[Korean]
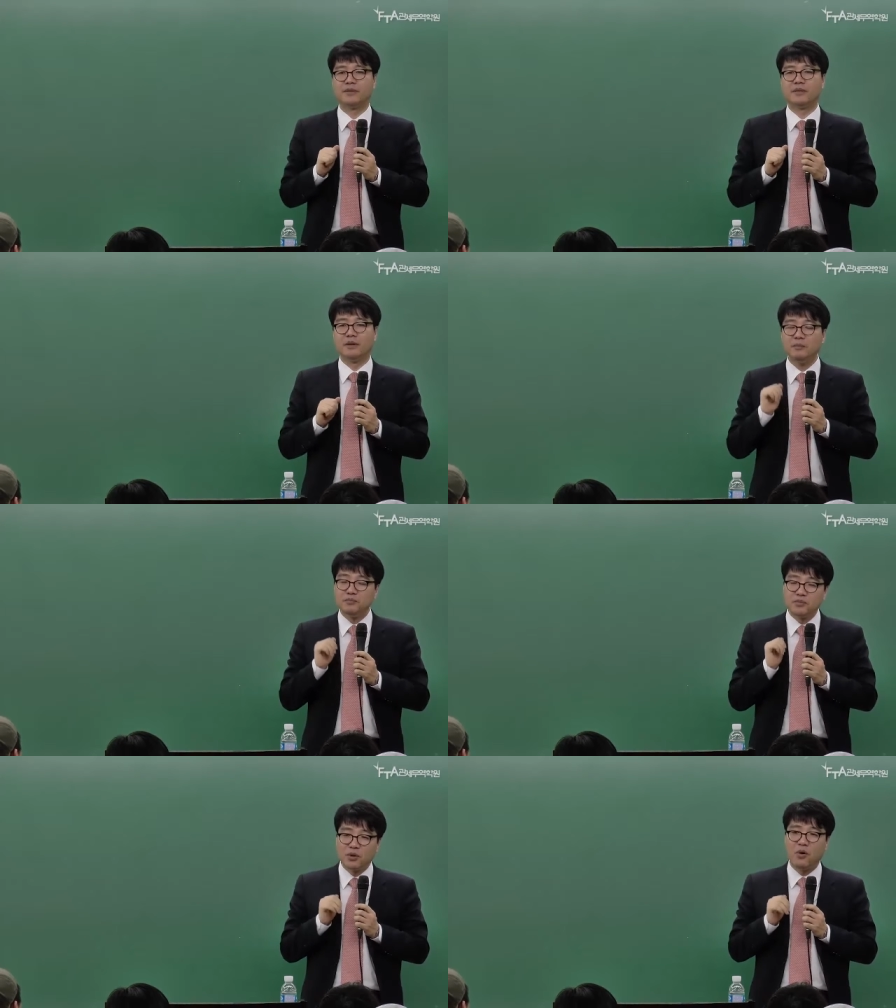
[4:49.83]

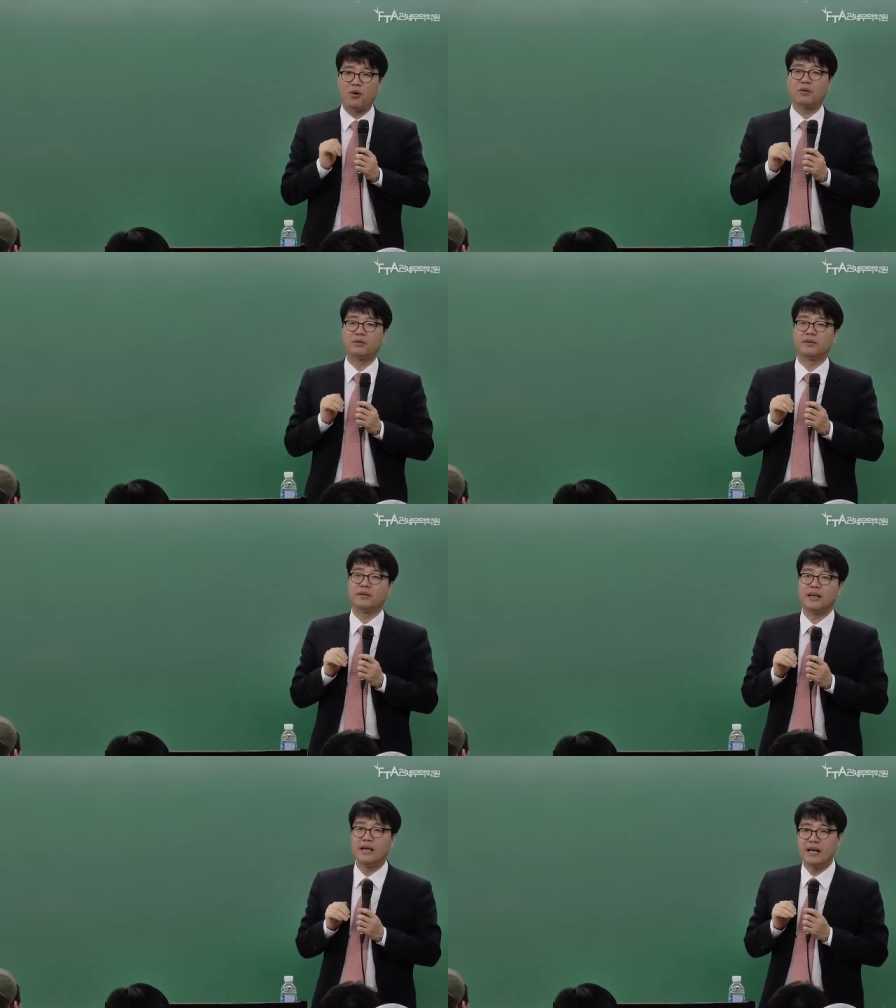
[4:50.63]
없도록
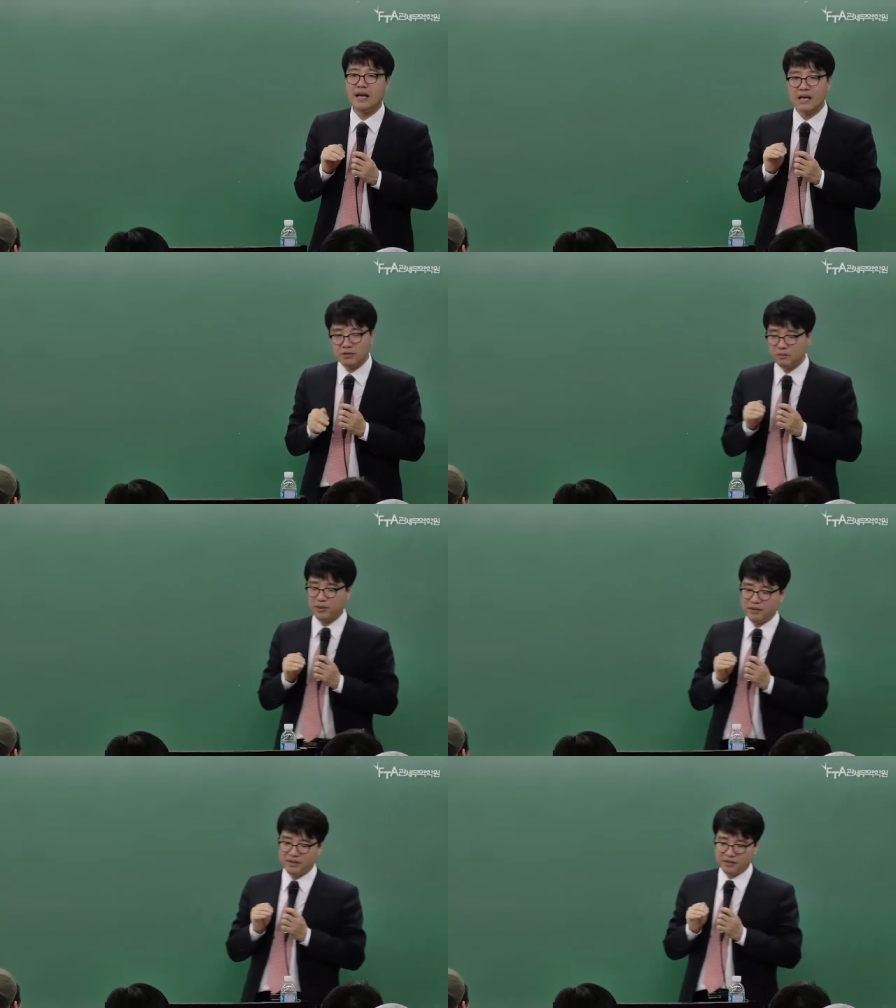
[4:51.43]
계속
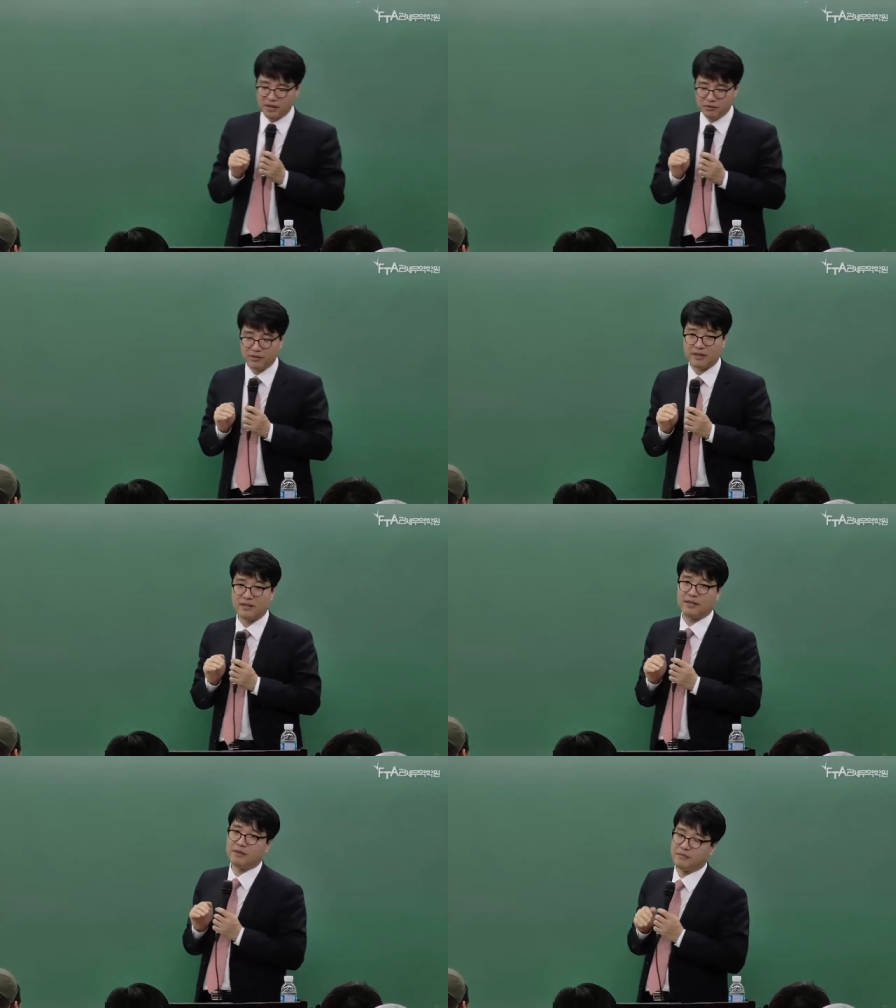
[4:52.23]
프랙티스를 하고
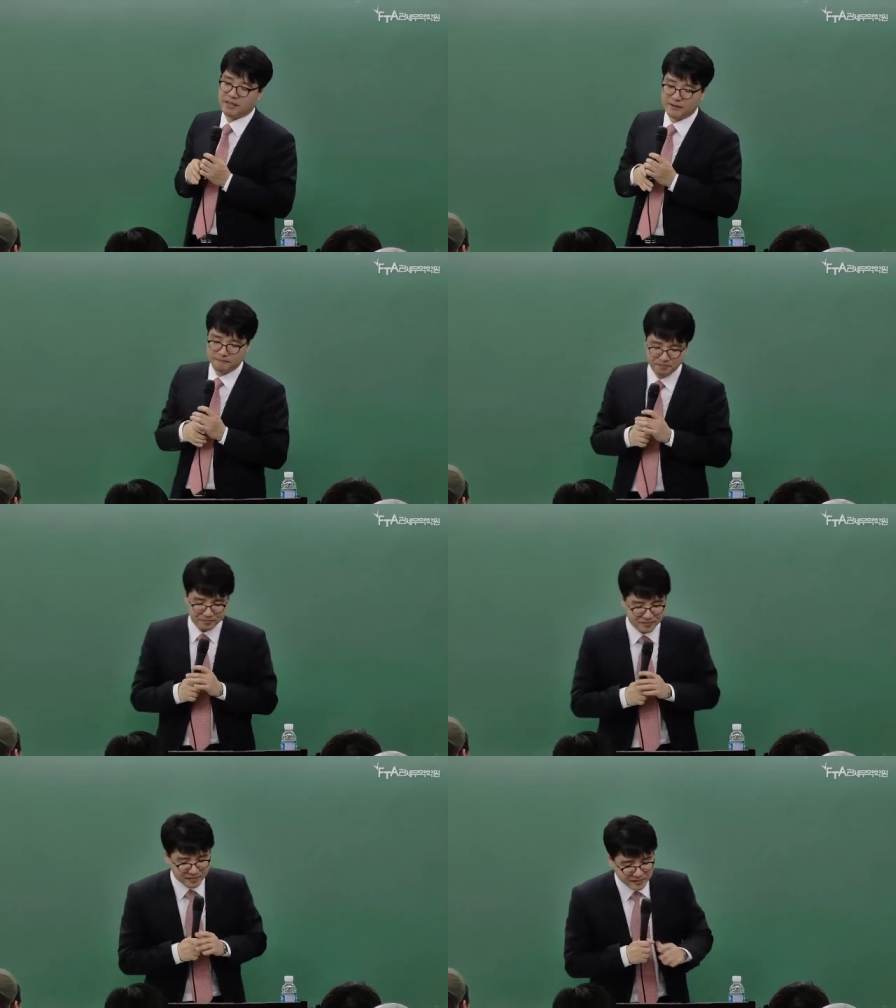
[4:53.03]
들어가셔야 됩니다.
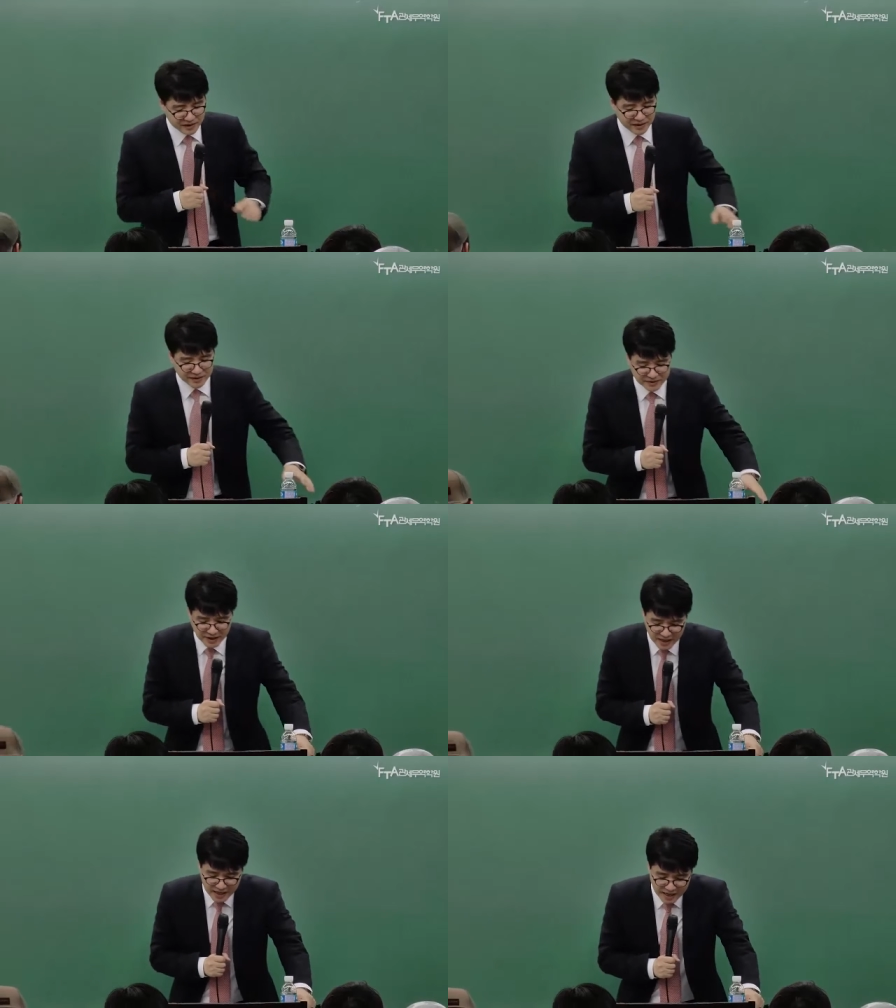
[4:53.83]

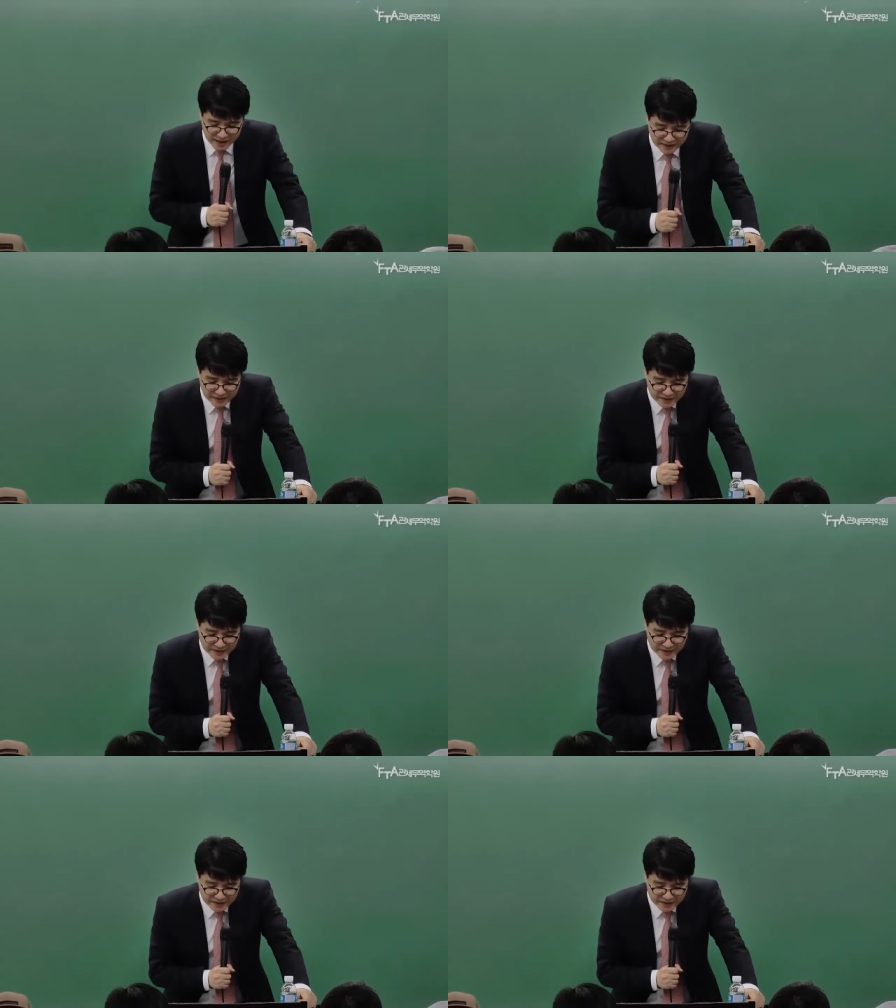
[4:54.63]
자,